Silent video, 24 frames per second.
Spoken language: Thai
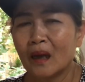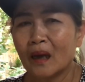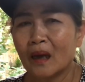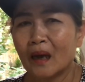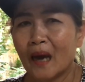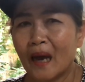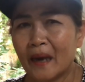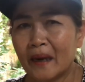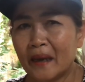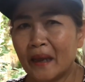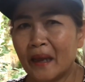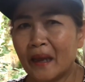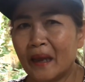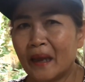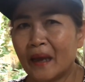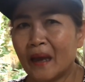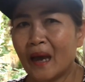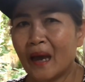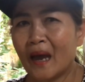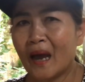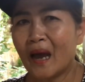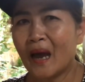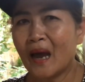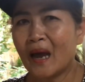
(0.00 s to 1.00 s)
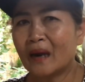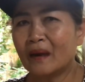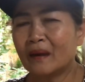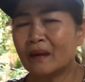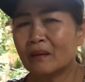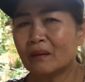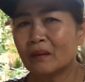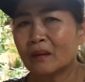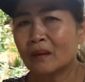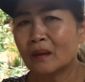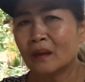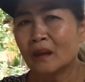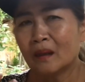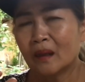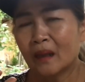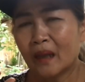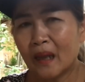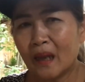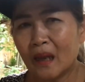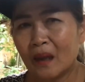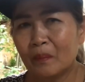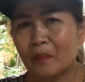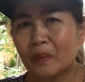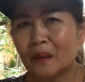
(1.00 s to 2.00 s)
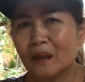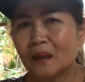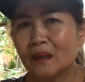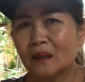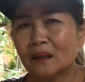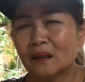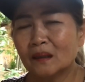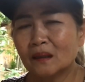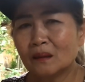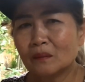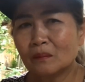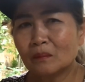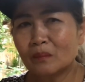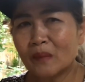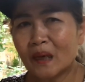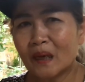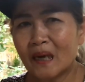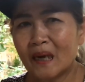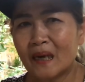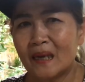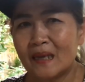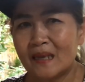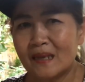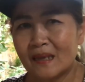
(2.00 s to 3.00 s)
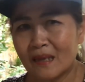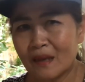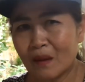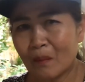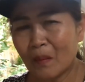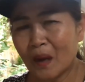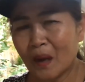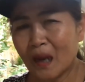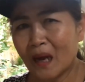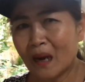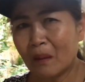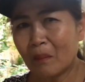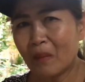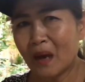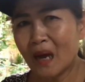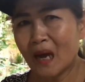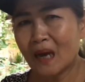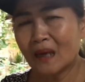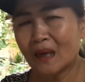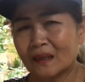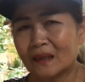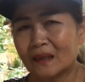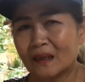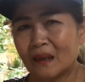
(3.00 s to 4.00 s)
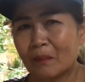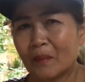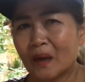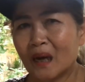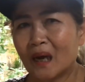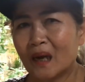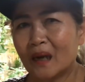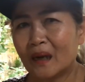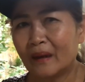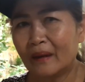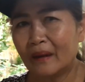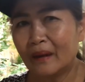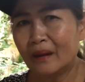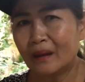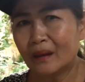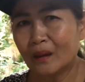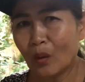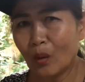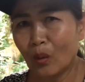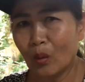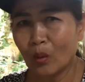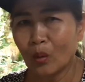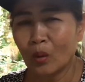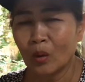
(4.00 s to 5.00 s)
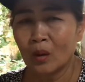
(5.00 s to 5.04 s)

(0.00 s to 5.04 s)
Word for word: การเทคานทพื้นบ้านดินสำคัญมาสำคัญที่ตรง